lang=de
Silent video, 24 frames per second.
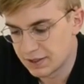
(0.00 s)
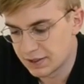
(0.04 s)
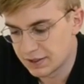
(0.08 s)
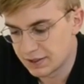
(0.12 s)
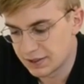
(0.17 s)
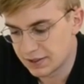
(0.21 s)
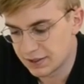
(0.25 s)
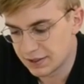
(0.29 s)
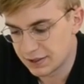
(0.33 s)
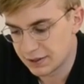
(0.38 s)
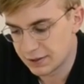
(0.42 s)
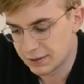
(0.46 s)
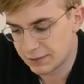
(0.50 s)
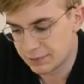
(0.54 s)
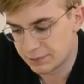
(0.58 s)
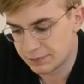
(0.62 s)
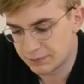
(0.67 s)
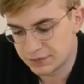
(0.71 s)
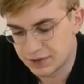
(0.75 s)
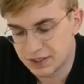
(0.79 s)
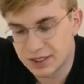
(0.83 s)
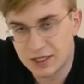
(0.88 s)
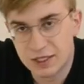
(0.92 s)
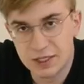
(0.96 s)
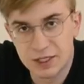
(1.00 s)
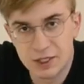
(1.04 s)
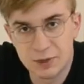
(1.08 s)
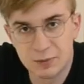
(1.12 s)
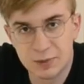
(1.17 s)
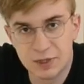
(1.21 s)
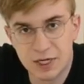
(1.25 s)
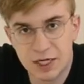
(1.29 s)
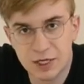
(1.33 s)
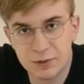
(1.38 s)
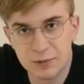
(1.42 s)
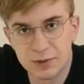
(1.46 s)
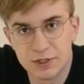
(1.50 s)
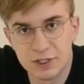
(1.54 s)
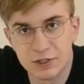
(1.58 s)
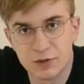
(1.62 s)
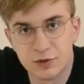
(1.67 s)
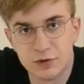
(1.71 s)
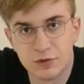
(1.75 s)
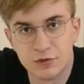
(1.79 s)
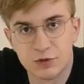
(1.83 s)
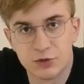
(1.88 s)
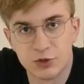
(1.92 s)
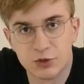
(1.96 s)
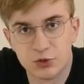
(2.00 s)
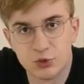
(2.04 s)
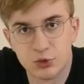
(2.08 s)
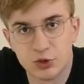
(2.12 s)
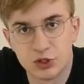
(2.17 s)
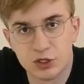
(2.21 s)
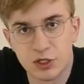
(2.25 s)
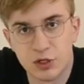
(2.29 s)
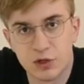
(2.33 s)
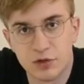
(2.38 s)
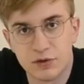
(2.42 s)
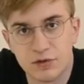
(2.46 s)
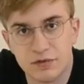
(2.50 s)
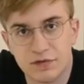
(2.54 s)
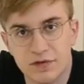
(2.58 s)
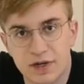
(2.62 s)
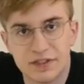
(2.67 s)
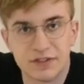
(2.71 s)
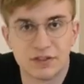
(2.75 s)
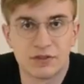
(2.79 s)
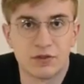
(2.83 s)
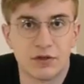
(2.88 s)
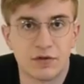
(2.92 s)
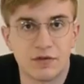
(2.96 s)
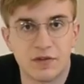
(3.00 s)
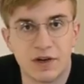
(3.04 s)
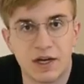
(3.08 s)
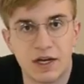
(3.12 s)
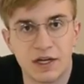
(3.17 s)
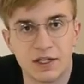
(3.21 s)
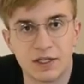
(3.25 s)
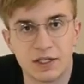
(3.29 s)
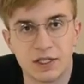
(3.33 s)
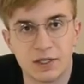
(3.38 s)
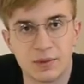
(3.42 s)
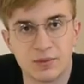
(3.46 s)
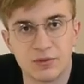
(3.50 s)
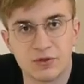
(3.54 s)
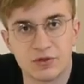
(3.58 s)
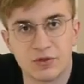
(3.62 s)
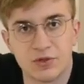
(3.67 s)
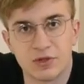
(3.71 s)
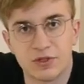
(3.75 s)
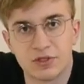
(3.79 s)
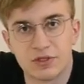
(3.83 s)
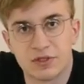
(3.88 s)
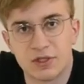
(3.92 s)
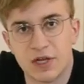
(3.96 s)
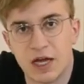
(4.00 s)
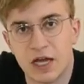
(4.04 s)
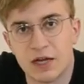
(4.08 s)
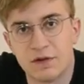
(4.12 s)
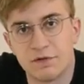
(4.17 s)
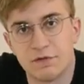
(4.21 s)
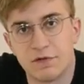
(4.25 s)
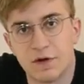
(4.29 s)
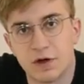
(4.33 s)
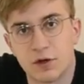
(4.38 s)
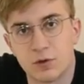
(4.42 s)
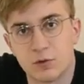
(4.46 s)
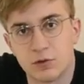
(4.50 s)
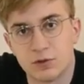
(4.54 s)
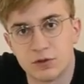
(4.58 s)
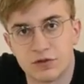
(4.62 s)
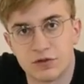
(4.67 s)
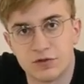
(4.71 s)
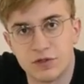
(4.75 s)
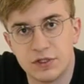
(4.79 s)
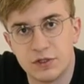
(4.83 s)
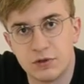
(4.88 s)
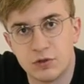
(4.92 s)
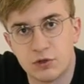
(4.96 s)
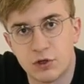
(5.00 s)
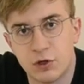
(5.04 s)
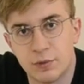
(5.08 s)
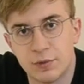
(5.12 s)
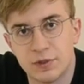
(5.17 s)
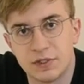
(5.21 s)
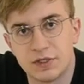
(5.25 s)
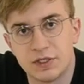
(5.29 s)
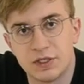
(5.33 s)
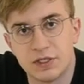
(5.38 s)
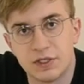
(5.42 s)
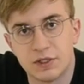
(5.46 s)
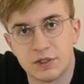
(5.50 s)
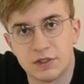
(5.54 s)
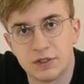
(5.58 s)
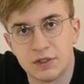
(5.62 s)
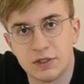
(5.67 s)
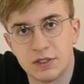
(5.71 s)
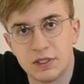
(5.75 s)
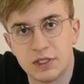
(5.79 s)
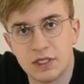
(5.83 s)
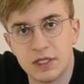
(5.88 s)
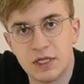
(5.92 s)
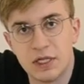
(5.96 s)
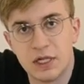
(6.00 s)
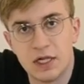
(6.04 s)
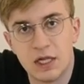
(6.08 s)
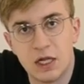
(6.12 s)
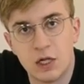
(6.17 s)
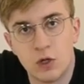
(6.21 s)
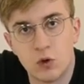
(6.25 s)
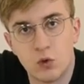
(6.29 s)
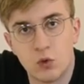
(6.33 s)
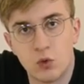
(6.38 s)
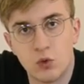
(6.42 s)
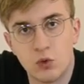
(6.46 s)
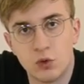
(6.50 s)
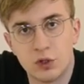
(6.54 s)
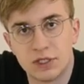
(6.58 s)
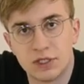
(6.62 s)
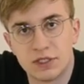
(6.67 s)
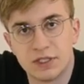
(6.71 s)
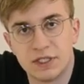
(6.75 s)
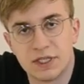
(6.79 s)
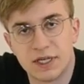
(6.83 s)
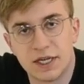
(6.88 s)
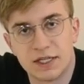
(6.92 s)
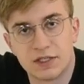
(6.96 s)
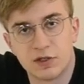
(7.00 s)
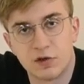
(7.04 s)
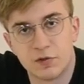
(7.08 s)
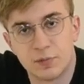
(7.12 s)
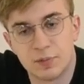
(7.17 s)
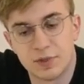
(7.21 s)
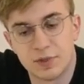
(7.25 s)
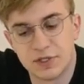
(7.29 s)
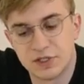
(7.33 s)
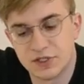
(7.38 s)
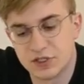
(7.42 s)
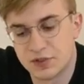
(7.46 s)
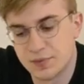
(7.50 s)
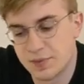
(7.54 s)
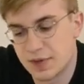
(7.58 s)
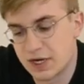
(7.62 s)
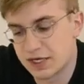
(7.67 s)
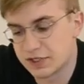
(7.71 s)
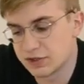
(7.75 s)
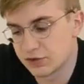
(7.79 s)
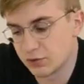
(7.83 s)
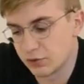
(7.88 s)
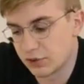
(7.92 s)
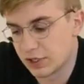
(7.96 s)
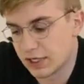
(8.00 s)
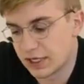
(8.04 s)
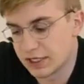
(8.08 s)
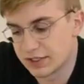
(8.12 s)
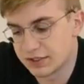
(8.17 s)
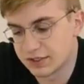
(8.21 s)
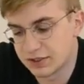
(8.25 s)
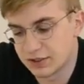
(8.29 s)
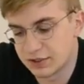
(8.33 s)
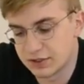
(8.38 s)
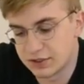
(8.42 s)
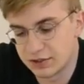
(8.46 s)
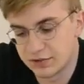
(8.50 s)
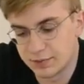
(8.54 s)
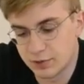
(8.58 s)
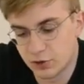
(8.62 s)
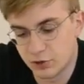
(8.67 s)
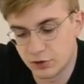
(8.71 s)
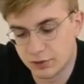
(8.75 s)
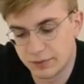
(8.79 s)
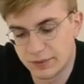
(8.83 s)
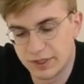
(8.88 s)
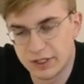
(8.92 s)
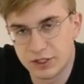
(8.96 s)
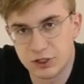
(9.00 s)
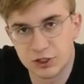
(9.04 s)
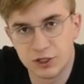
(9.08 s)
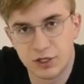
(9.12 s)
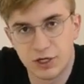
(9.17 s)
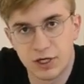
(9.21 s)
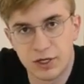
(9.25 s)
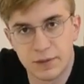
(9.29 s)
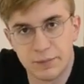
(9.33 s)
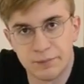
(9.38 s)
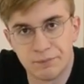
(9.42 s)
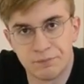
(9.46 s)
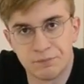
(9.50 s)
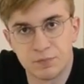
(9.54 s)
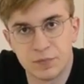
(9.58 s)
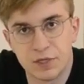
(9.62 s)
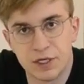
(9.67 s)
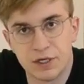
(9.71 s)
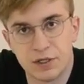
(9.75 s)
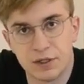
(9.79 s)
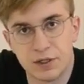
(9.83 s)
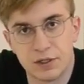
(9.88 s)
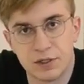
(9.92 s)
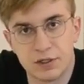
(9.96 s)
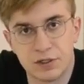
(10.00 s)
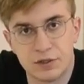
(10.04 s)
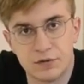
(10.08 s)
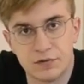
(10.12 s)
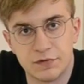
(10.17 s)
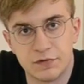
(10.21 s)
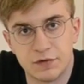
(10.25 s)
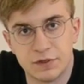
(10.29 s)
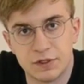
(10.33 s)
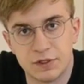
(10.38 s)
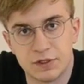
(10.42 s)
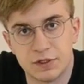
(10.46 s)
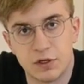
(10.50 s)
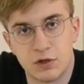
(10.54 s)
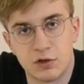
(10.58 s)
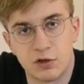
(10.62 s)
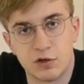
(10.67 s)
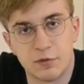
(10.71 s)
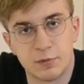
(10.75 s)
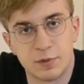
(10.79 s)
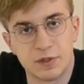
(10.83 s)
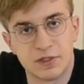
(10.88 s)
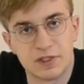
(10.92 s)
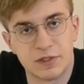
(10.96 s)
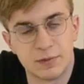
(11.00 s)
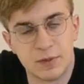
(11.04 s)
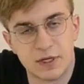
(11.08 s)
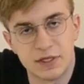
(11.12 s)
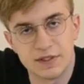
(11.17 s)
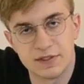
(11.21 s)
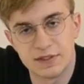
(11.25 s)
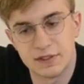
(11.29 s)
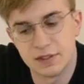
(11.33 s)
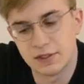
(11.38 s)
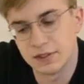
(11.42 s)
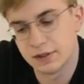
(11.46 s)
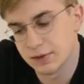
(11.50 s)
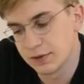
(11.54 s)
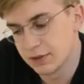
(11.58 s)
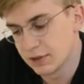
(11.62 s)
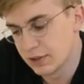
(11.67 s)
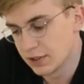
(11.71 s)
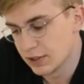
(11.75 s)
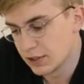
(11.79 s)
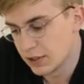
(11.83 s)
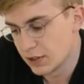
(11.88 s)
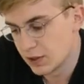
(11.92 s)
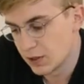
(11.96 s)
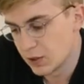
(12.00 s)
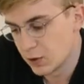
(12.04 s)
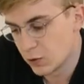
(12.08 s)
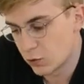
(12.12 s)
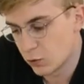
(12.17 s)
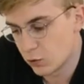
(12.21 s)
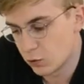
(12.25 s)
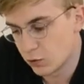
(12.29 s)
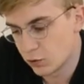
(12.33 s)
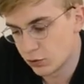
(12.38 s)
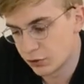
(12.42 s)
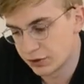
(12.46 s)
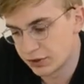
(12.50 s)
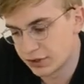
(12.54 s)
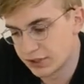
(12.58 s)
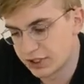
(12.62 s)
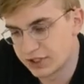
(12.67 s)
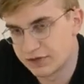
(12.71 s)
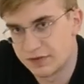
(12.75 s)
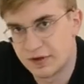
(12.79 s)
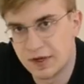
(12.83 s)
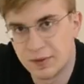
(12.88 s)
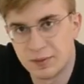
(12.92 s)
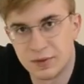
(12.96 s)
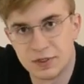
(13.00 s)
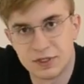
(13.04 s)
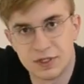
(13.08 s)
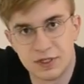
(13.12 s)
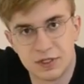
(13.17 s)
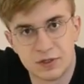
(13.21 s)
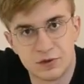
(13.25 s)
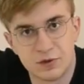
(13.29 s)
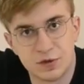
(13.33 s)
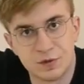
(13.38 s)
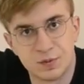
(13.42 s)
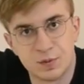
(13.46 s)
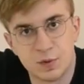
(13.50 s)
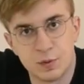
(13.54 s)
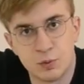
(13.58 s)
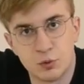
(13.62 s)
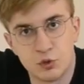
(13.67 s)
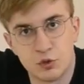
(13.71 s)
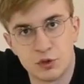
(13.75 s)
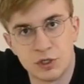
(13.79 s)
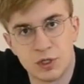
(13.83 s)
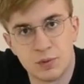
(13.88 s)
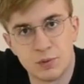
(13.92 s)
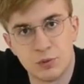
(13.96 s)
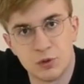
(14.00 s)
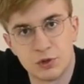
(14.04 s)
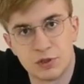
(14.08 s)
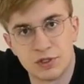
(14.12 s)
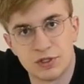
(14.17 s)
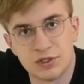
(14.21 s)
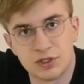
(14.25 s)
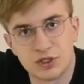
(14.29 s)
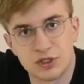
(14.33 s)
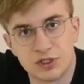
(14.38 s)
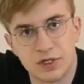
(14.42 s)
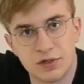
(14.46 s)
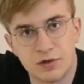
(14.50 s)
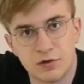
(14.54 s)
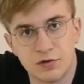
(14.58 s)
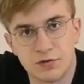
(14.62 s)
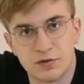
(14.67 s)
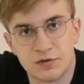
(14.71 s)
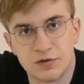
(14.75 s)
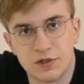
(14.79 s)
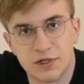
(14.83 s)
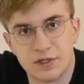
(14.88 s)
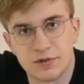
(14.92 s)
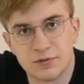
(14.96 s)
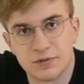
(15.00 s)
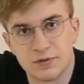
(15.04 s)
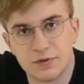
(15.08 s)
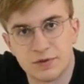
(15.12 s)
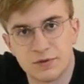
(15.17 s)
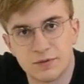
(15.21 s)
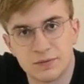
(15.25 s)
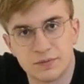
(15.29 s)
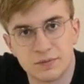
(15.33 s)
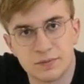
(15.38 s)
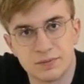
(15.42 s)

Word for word: Ähm, ich bedanke mich natürlich fürs Zuschauen. Falls es noch Fragen geben sollte, einfach unter das Video kommentieren oder direkt auf PC Max oder alternativ mir auch eine Mail schreiben. Äh, die findet ihr auch auf pcmax.de und ich werde mich dann natürlich bemühen, da möglichst schnell darauf zu antworten.